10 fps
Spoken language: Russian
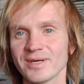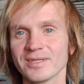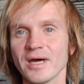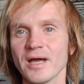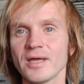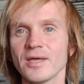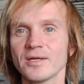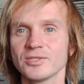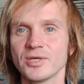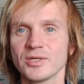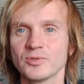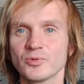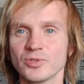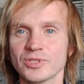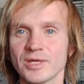когда человек
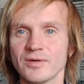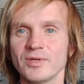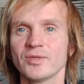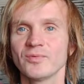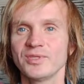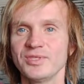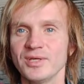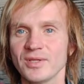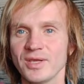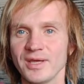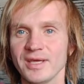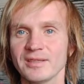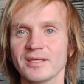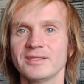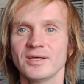точно говорит, вот делай
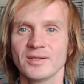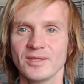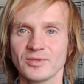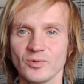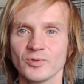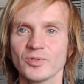это, делай то,